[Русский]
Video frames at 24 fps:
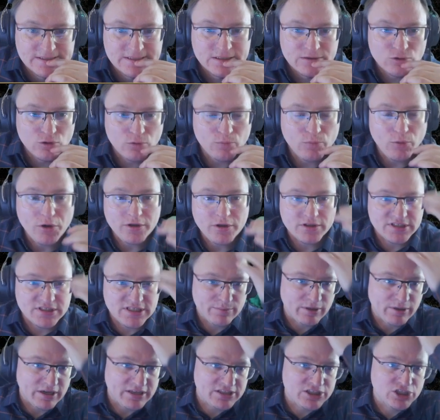Ну понял тебя,
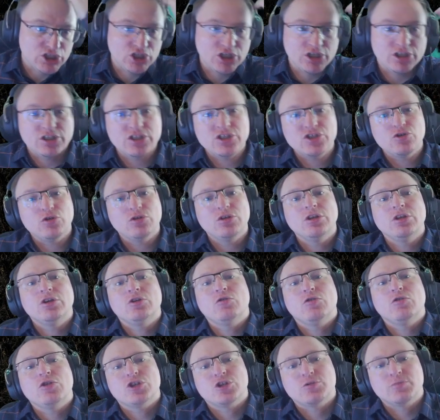братишка, ты сегодня не
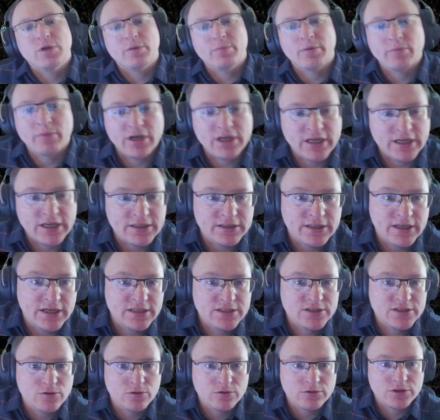хочешь мне помогать, да,
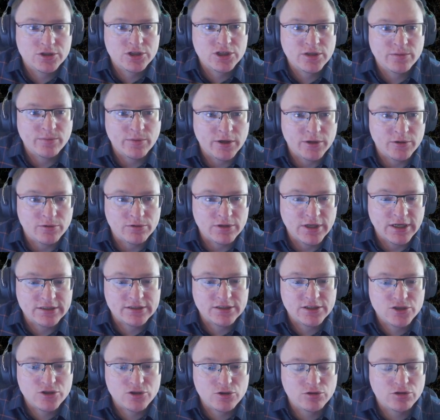солнышко мое, да?
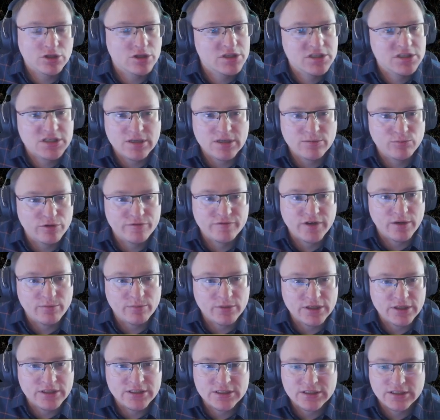Ты сегодня не со мной в
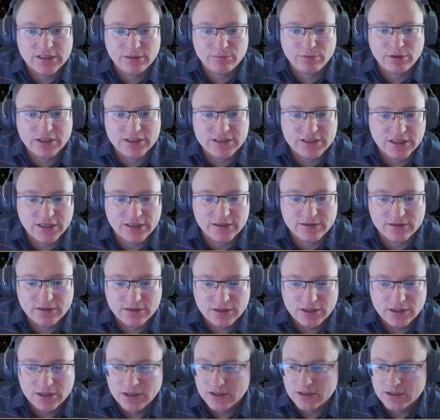команде, да, братан?
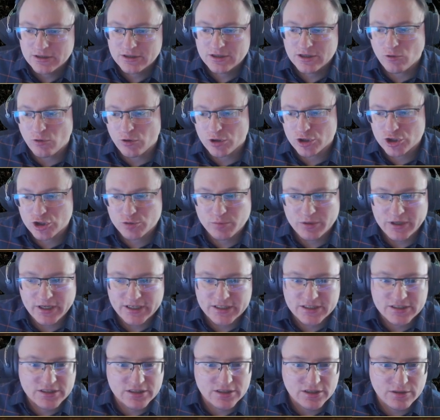Ты хочешь,
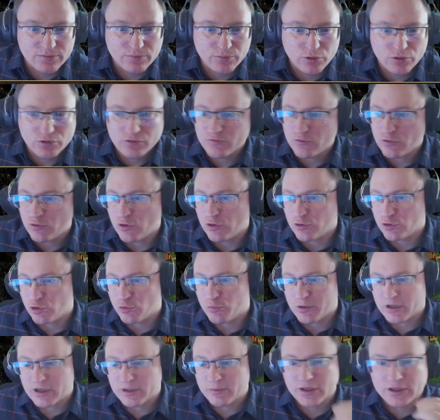блядь, э, про Вуконгу
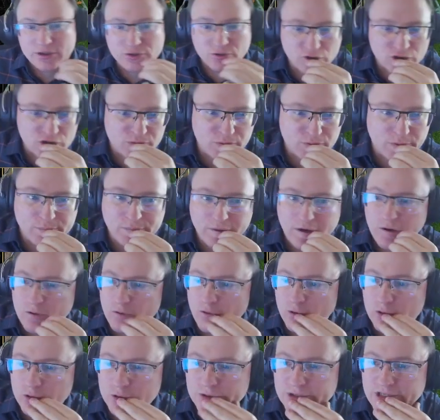проебать хочешь по
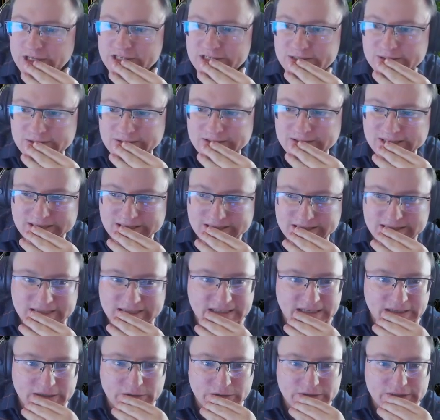приколу, да, сегодня? Ты
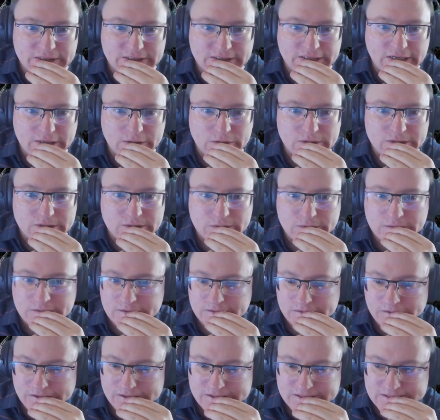такой, ты такой сегодня
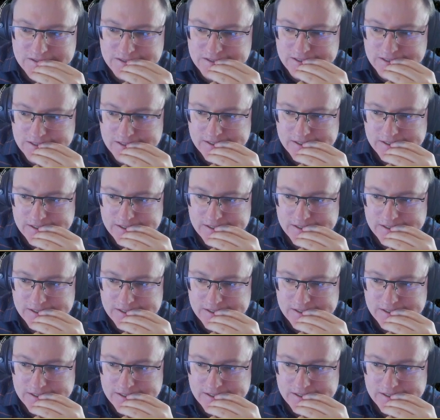классный.